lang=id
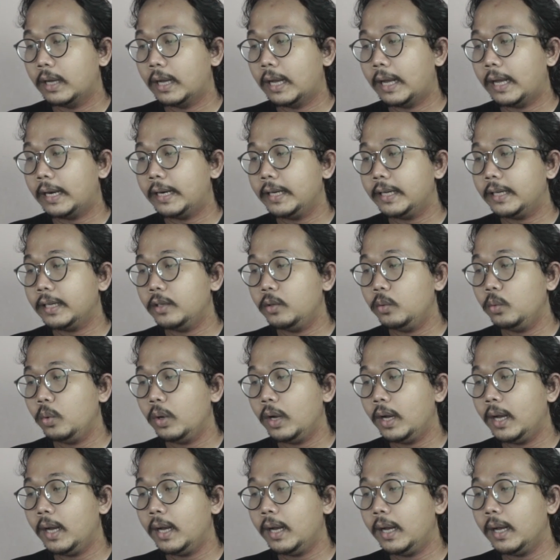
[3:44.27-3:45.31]
hari
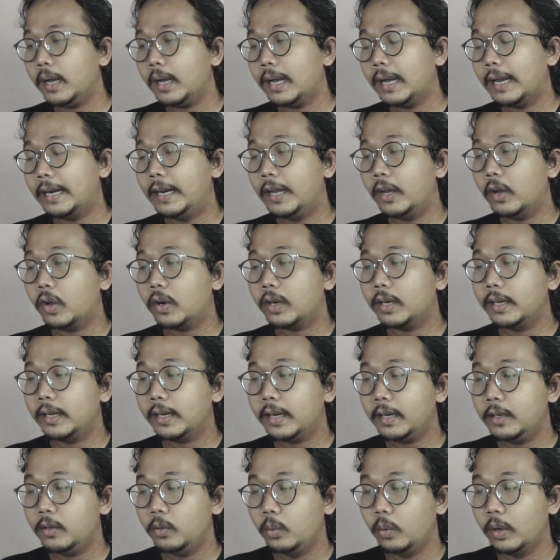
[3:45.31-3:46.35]
kedua ada
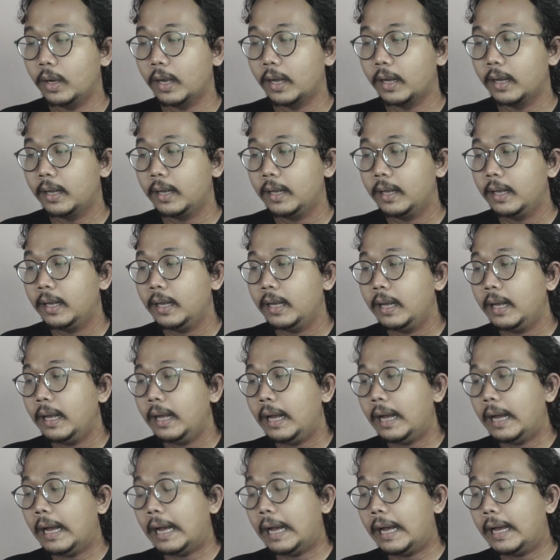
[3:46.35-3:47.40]
orderan dua.
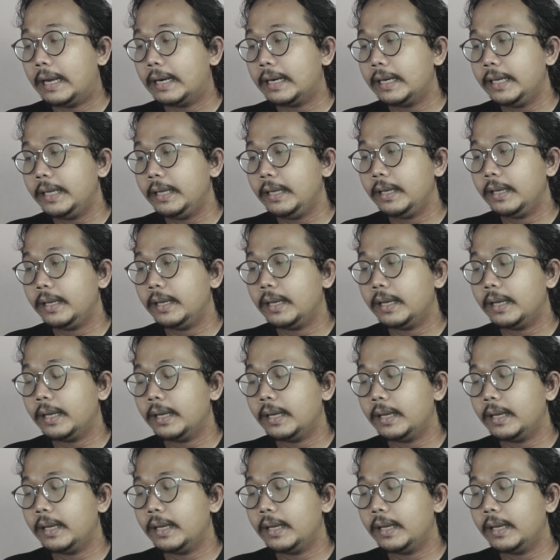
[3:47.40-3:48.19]
Hari